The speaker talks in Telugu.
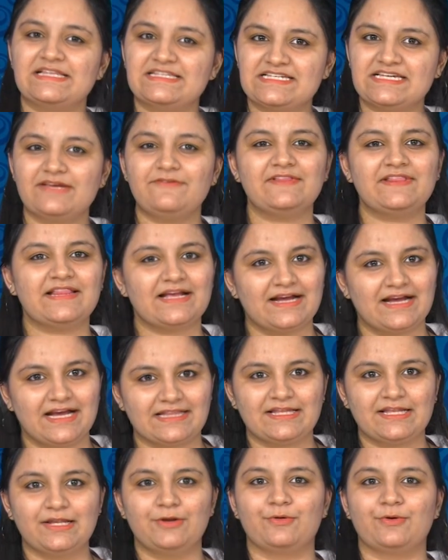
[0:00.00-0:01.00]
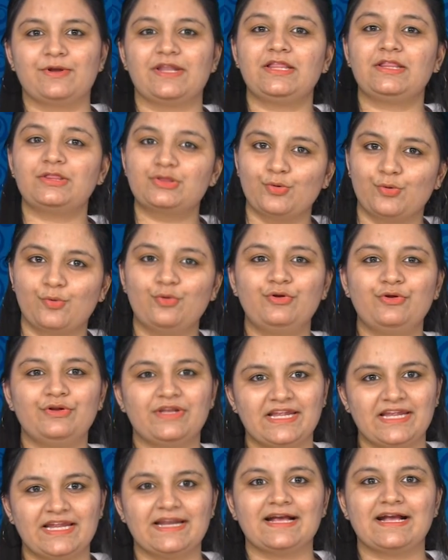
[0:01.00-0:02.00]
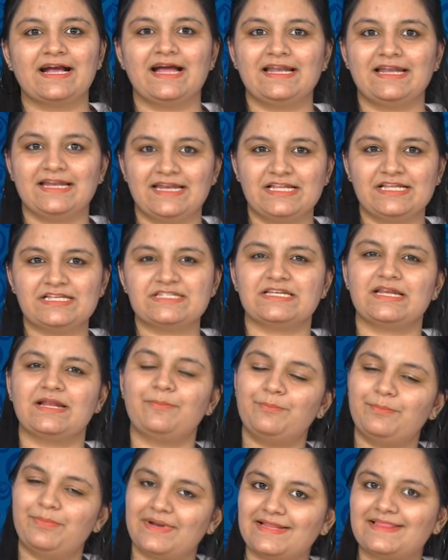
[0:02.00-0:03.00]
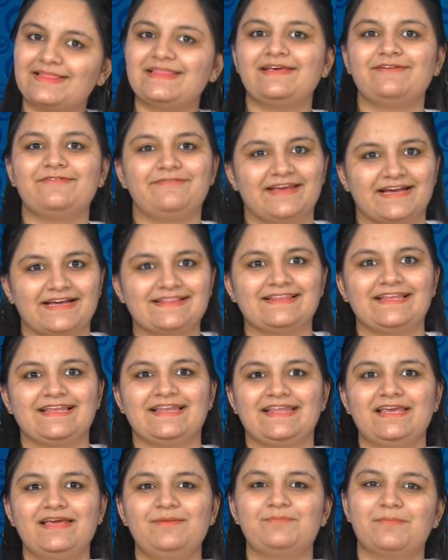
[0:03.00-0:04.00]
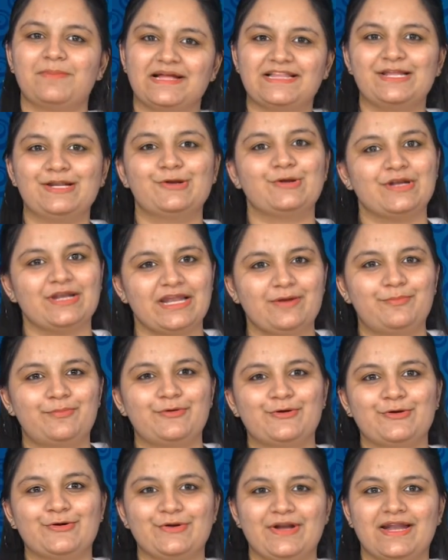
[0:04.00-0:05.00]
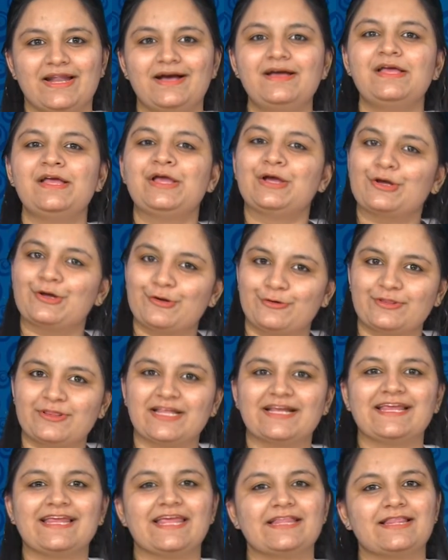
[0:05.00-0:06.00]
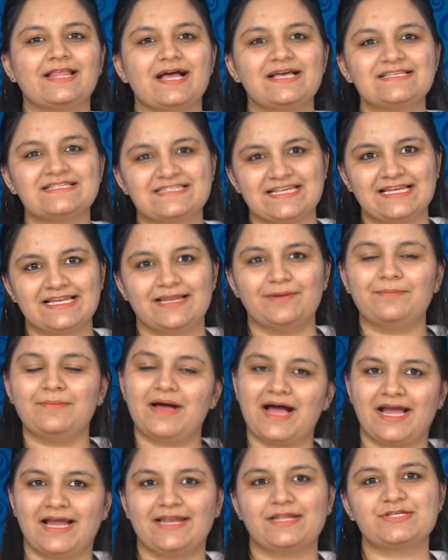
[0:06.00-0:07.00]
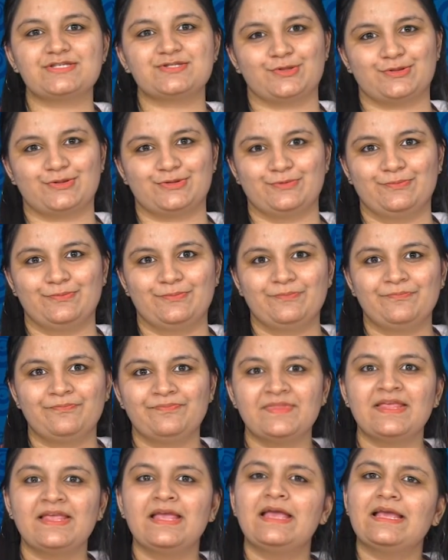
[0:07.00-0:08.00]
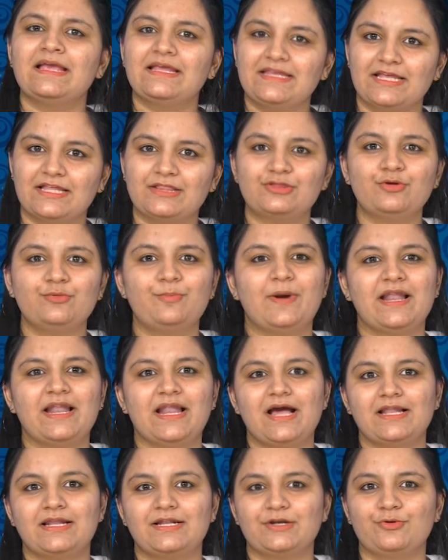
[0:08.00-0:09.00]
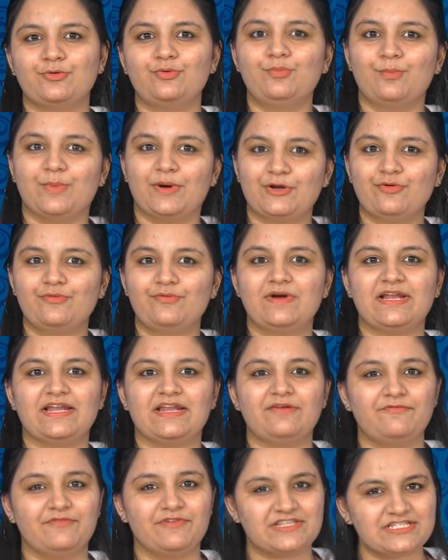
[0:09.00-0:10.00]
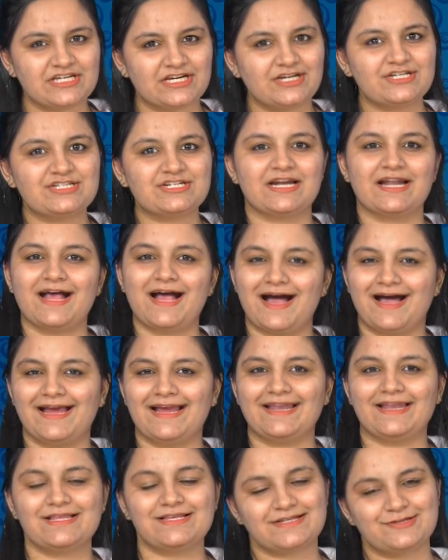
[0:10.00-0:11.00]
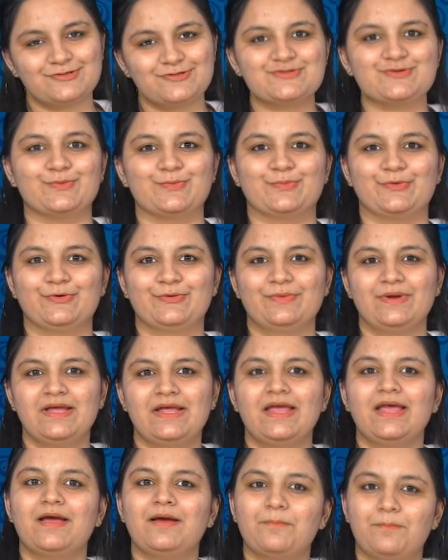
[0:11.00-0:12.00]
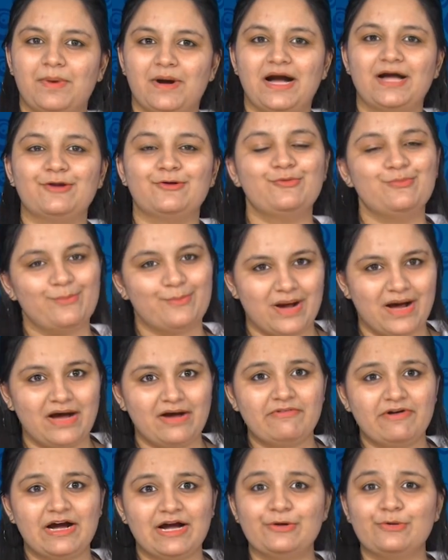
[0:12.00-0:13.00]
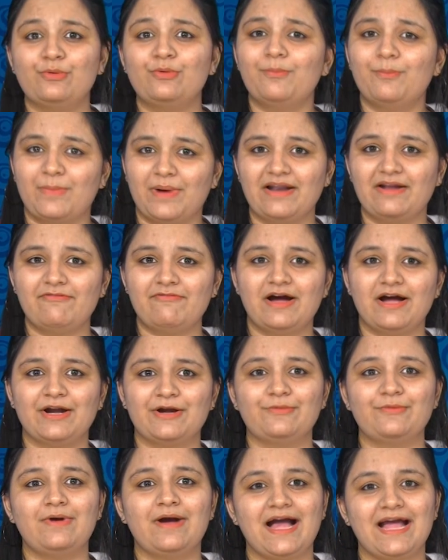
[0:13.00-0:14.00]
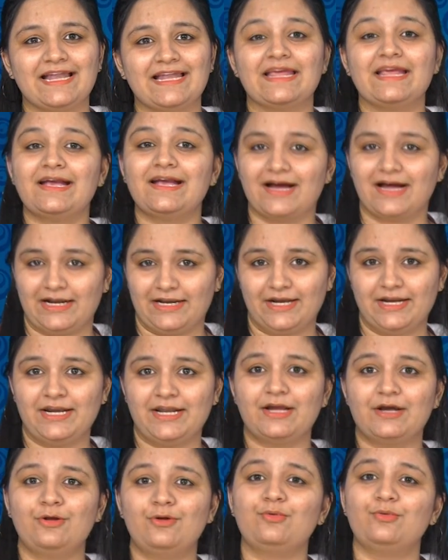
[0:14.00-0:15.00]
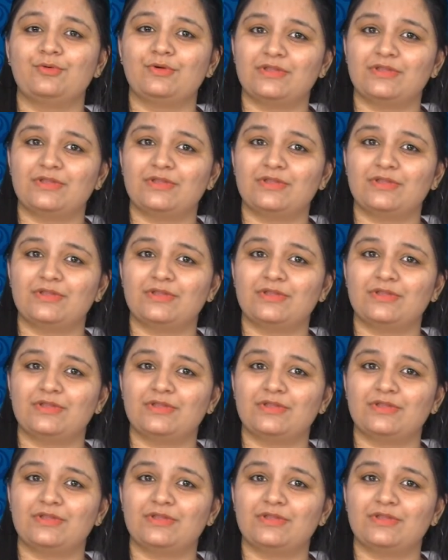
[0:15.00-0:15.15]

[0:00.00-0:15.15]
జీవిత గతిలోని తోడు నీడగా నిలిచిన ప్రతి వ్యక్తిని మదిలో నిలుపుకున్న కృతజ్ఞతాశీలం ఆయన సొత్తు ఎత్తు ఫలాలను మరువని విచక్షణ ఆయనకు సొమ్ము బాలు మావాడు మనవాడు అని కన్నడిగలు